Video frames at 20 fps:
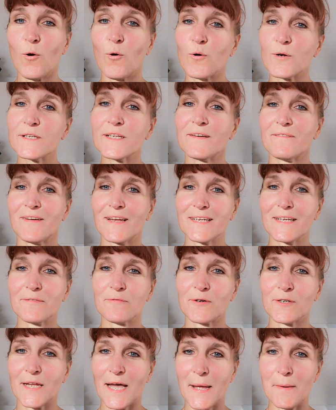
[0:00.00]
Und wenn ich
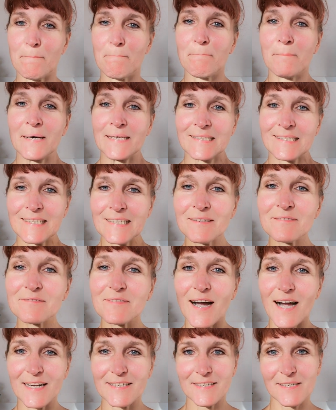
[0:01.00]
von einem
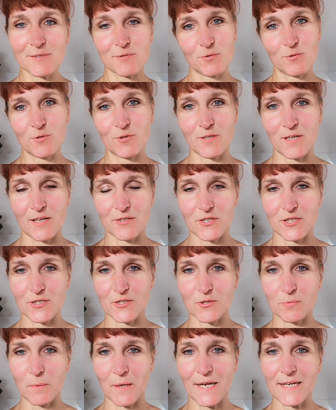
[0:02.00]
massiven
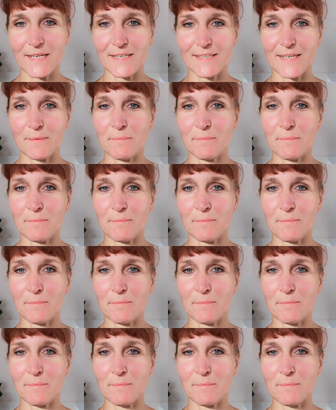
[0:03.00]
Altersunterschied spreche,